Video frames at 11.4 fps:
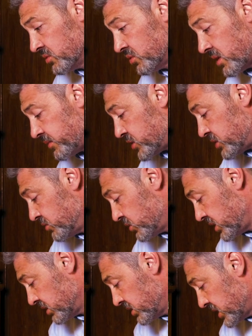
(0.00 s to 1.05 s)
Ну, а почему
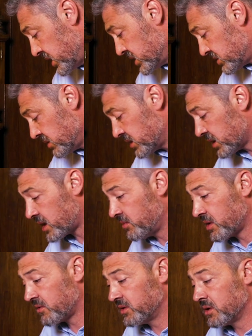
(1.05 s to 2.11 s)
нет? Да, действительно,
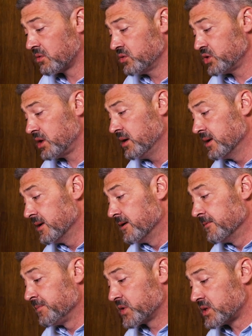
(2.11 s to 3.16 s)
хромированные ручки.
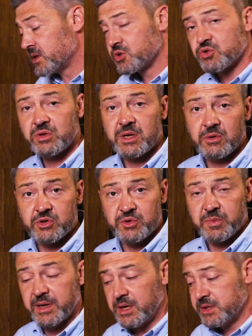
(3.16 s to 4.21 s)
Кстати, журнал
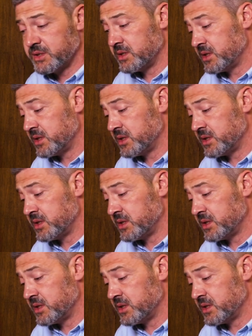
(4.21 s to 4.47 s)
очень полезен.